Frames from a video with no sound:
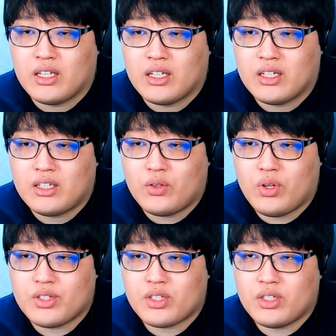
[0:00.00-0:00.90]
그리고
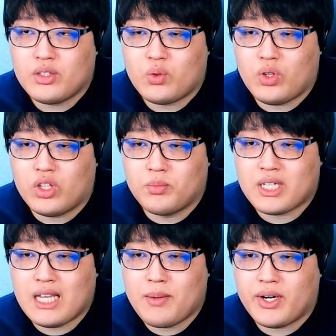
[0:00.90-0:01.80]
이어서 또 여드름
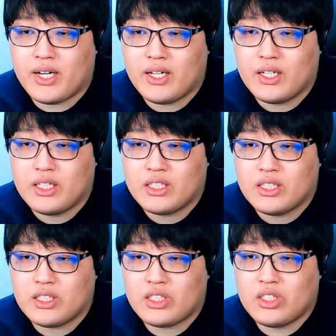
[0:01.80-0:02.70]
짜내버려
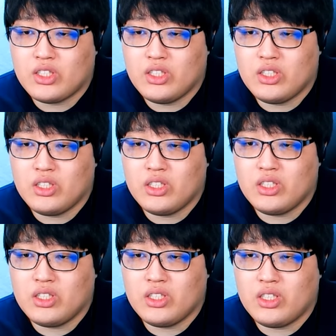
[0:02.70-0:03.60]

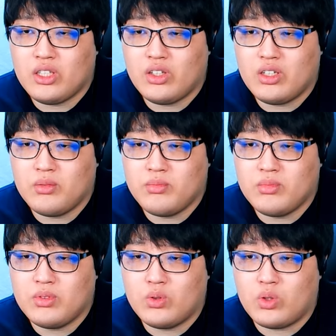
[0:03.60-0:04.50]
찌익 여드름
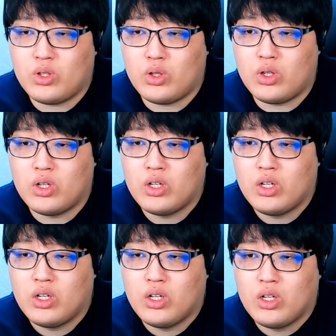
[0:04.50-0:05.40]
어.
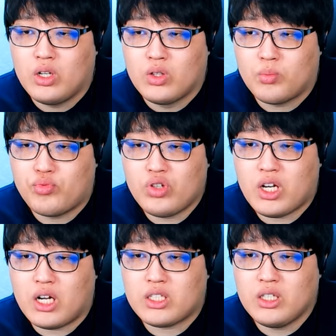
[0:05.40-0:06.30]
또
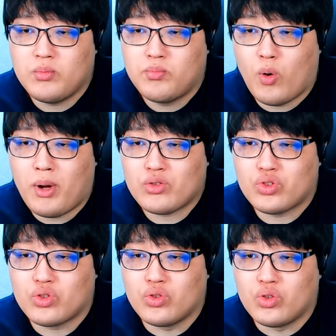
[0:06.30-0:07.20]
뿌리까지
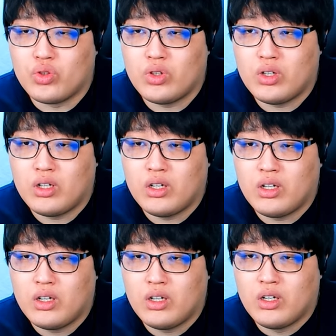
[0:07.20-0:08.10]
뽑아주시고
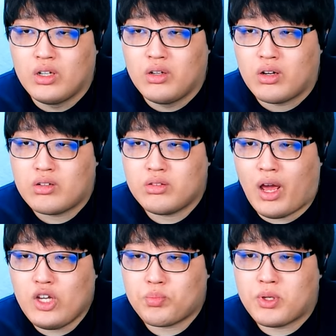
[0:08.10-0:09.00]
그
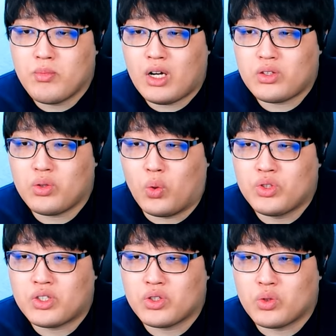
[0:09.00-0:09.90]
레이저 빔 같은 건 언제
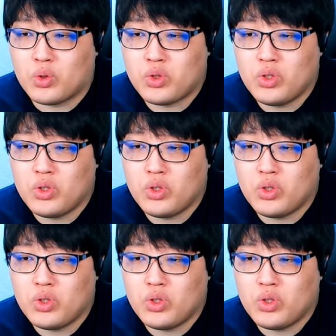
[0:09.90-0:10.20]
쓰는 거죠?